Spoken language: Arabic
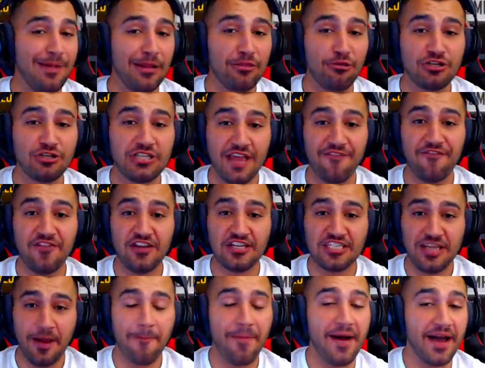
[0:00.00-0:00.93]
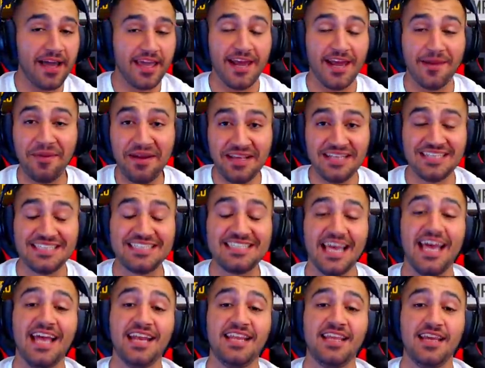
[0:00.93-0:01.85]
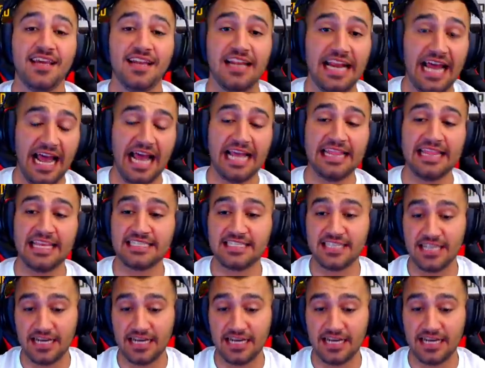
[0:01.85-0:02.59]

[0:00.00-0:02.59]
انتم شايفين شاب باخر 40 ثانيه للحدث